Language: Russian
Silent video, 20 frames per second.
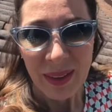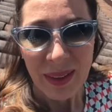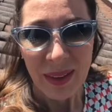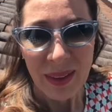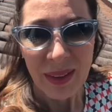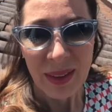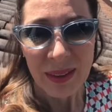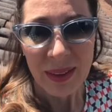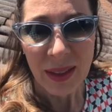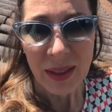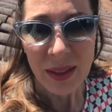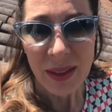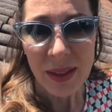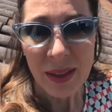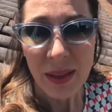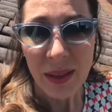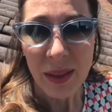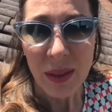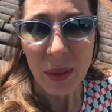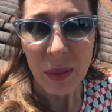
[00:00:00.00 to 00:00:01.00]
Она
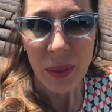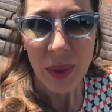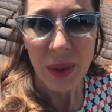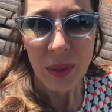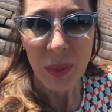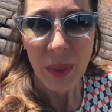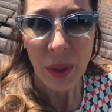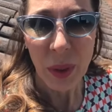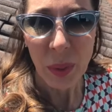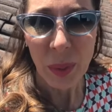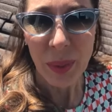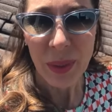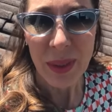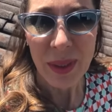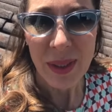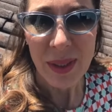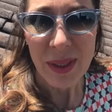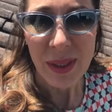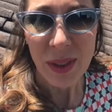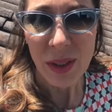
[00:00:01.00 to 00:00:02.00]
раскрыла мне мое
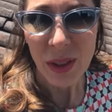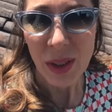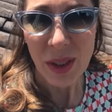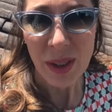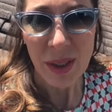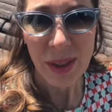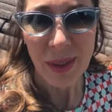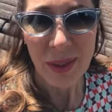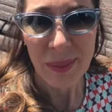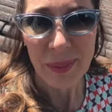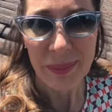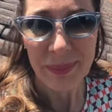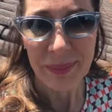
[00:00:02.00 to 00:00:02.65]
предназначение,